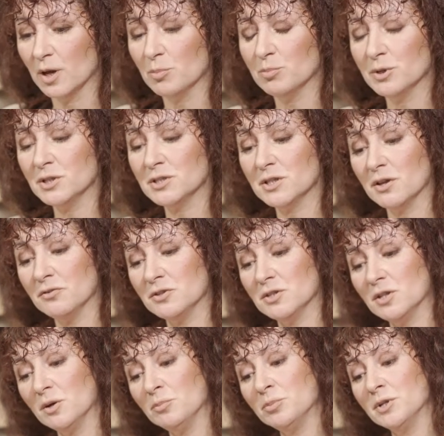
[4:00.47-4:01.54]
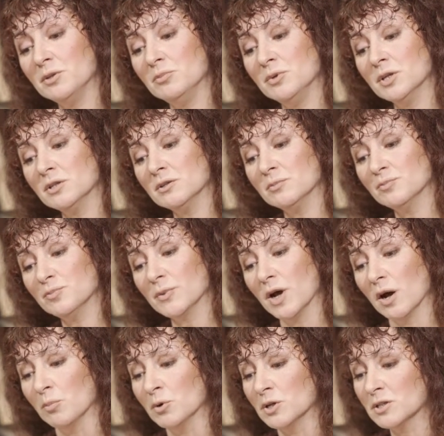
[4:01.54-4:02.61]
«Представьте нам предмет,
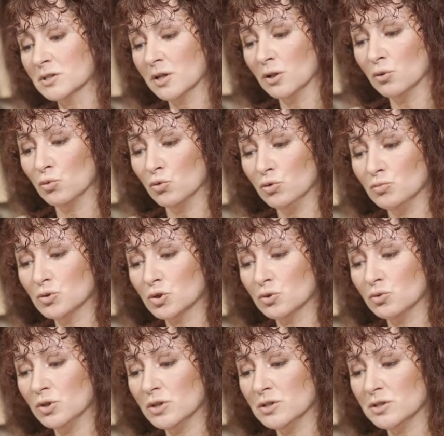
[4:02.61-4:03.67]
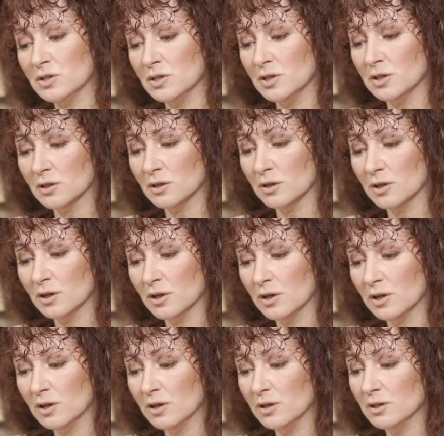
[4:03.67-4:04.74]
а мы растолкуем, что есть сие,
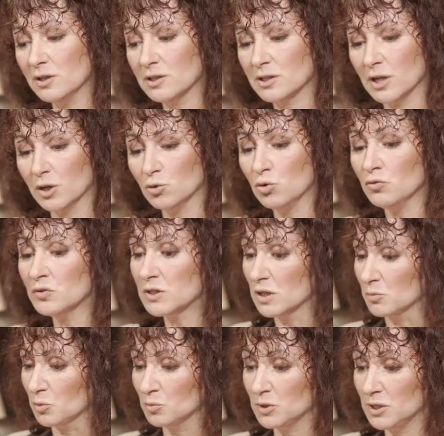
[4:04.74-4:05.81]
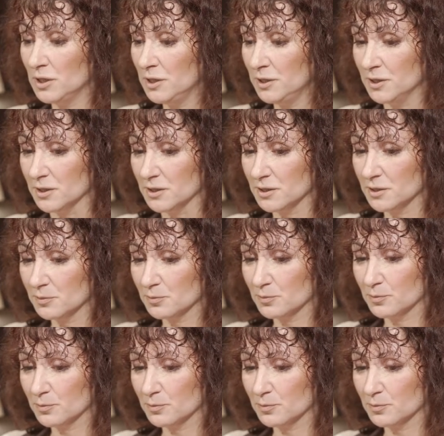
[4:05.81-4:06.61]
если оно и в самом деле есть.